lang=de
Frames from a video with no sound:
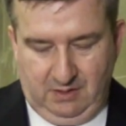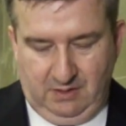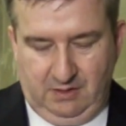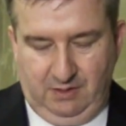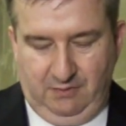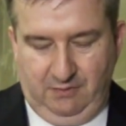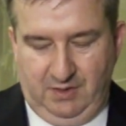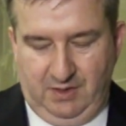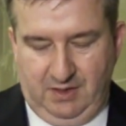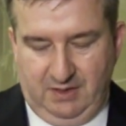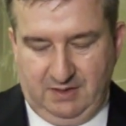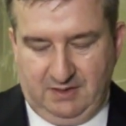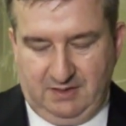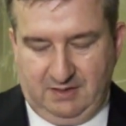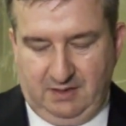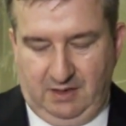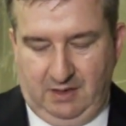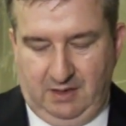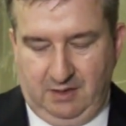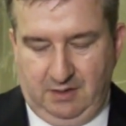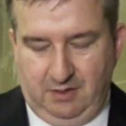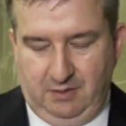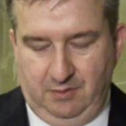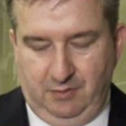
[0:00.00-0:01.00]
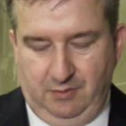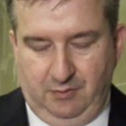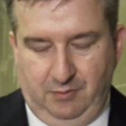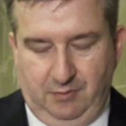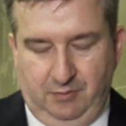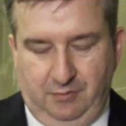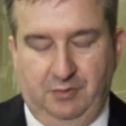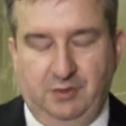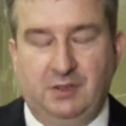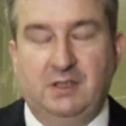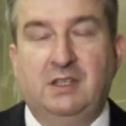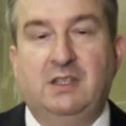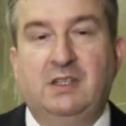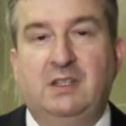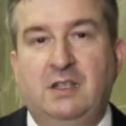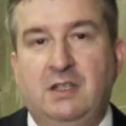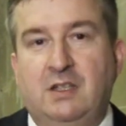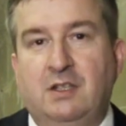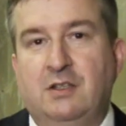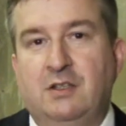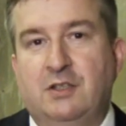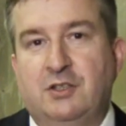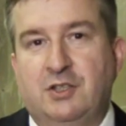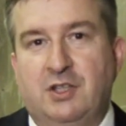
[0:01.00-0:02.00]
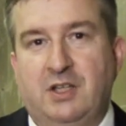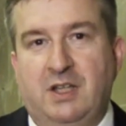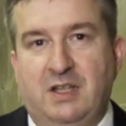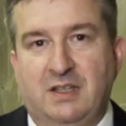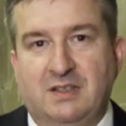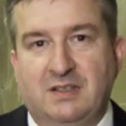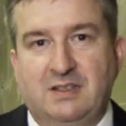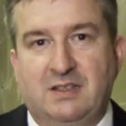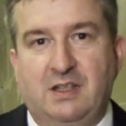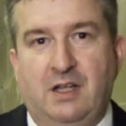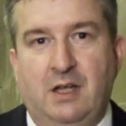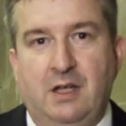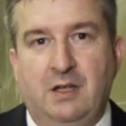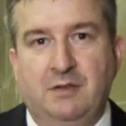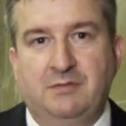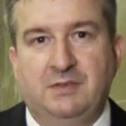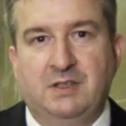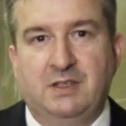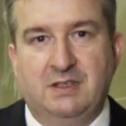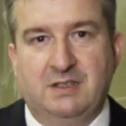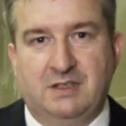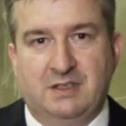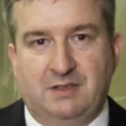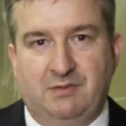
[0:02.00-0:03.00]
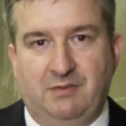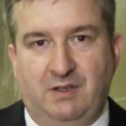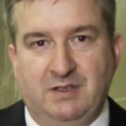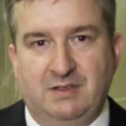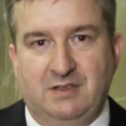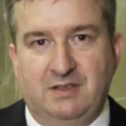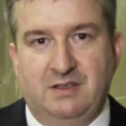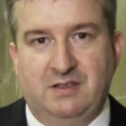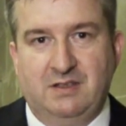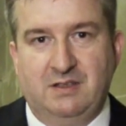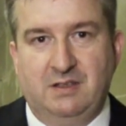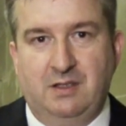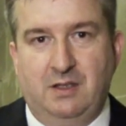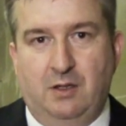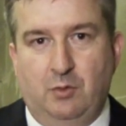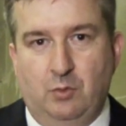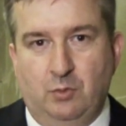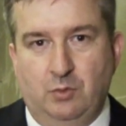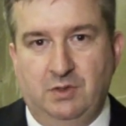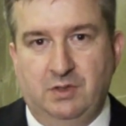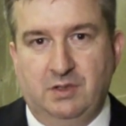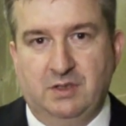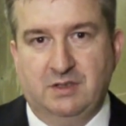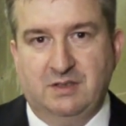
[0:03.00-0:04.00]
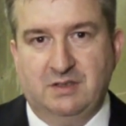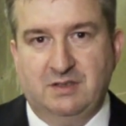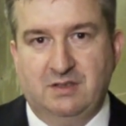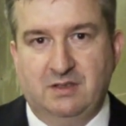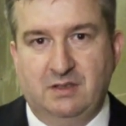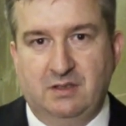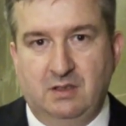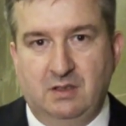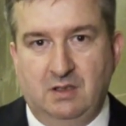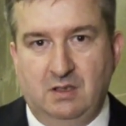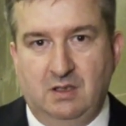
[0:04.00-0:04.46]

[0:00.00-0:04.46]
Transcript: die wir hier zeigen, für die kriegerische erste Hälfte des 20. Jahrhunderts.